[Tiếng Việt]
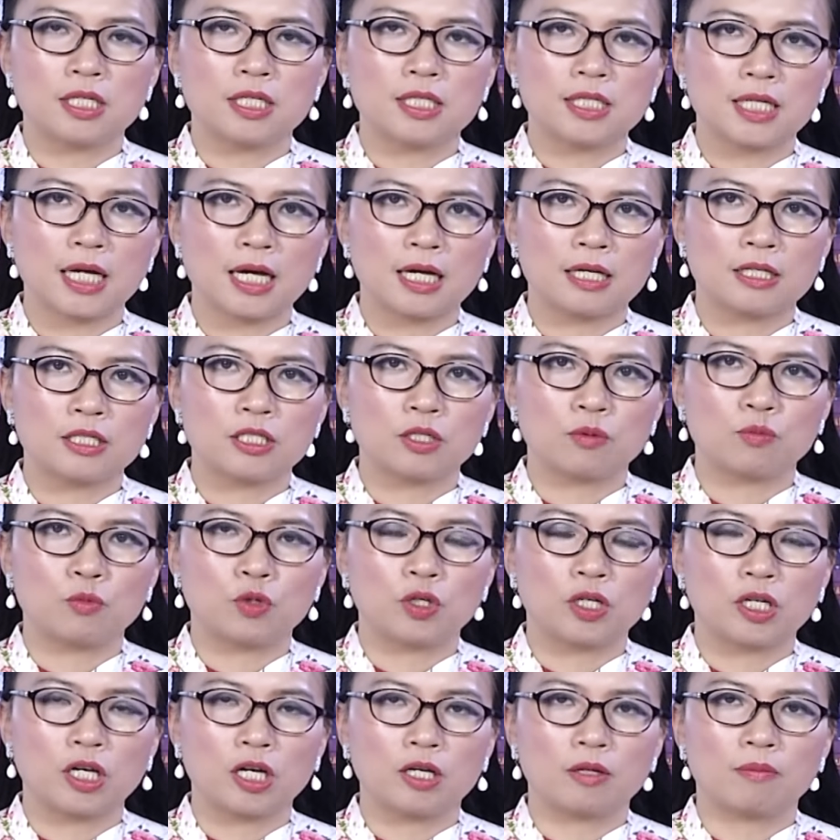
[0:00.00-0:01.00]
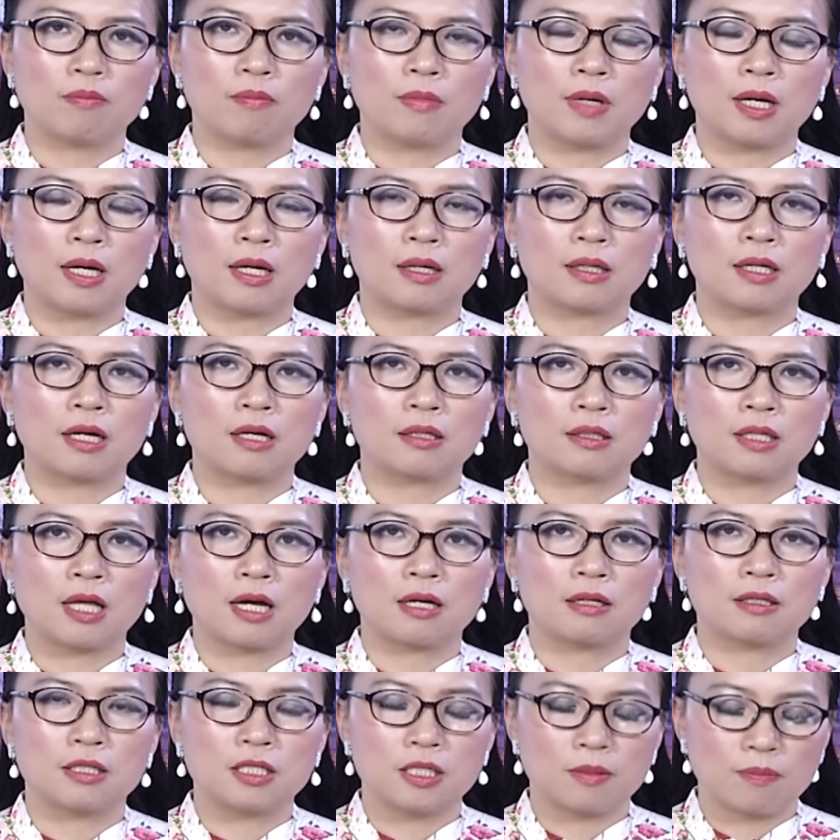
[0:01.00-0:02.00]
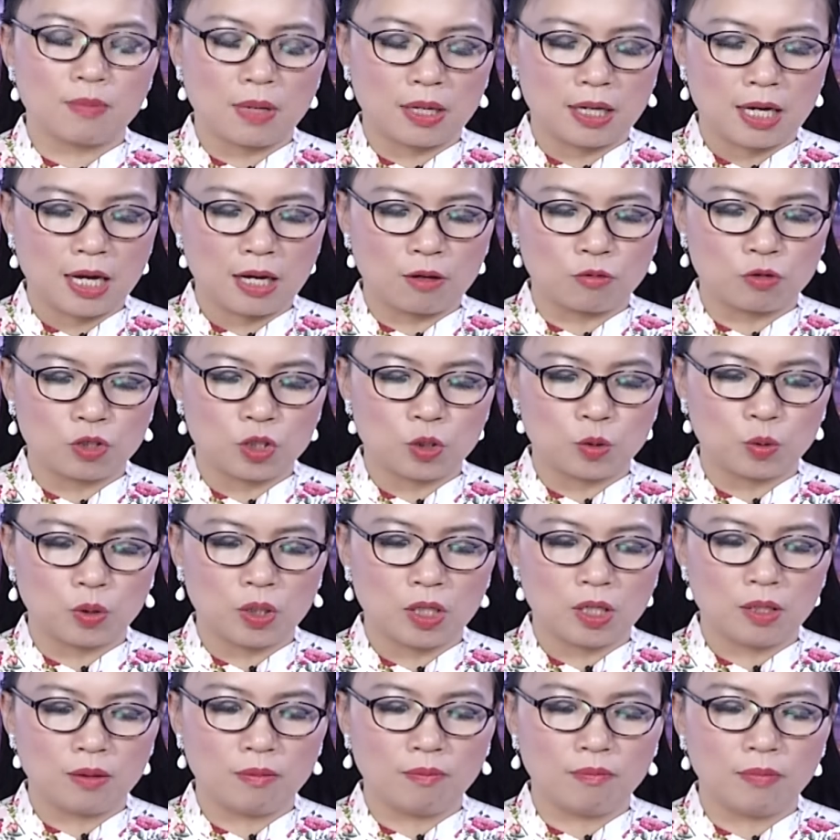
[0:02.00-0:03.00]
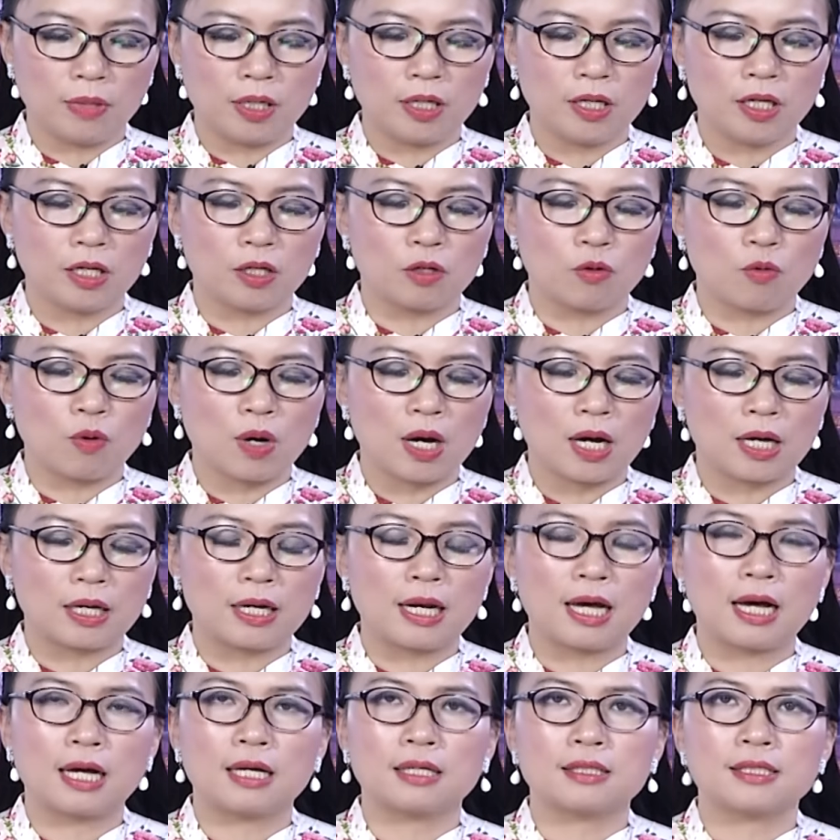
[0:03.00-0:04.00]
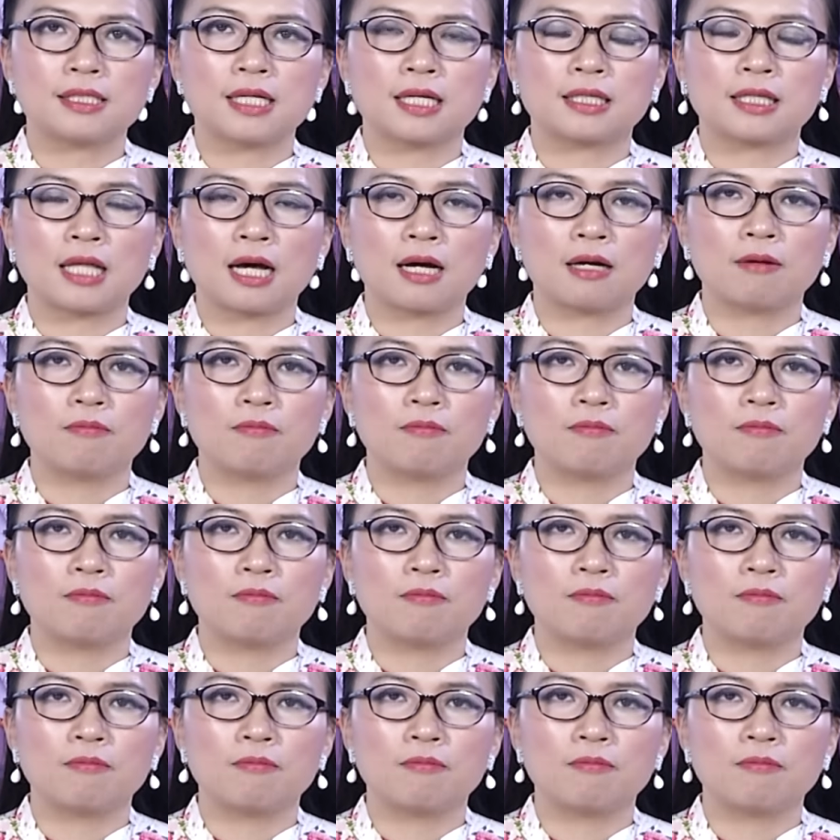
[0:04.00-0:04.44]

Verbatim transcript: diễn ra trong bối cảnh mà căng thẳng trên bán đảo Triều Tiên mấy ngày qua đã gia